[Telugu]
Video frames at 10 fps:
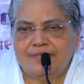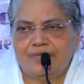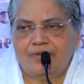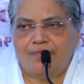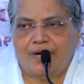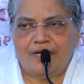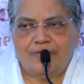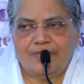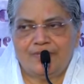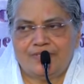మీరు
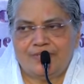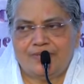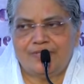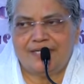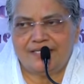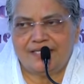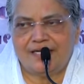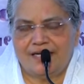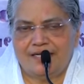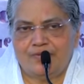మానవుని దృష్టిలో కూడా
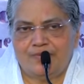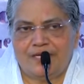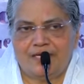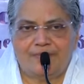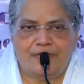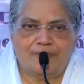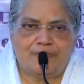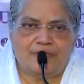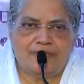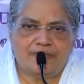చెల్లని రూపాయిగా
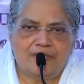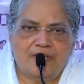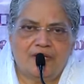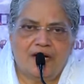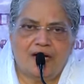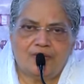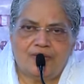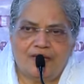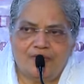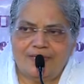మారిపోతారు అటు
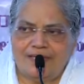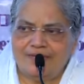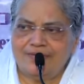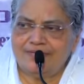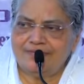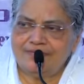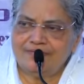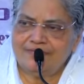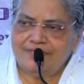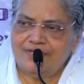దేవుని దయ ఉండదు
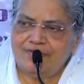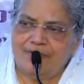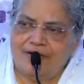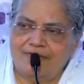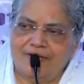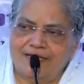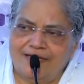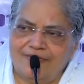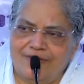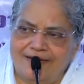ఇటు మానవుల
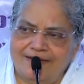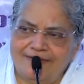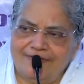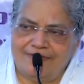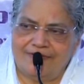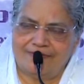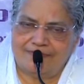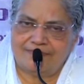దయ కూడా ఉండదు